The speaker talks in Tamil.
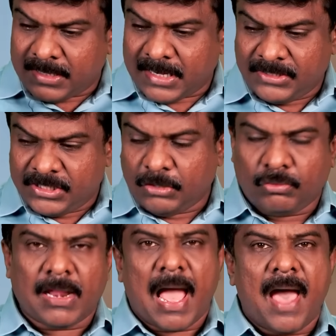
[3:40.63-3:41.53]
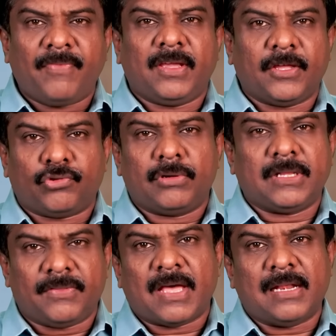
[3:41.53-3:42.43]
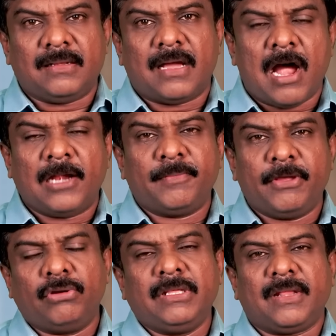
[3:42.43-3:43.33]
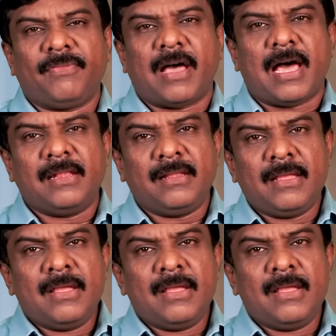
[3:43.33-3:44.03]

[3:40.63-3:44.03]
கட்சிக்குள் ஆதிக்கத்தோடு இருந்தால் ஆளுமையோடு இருந்தால்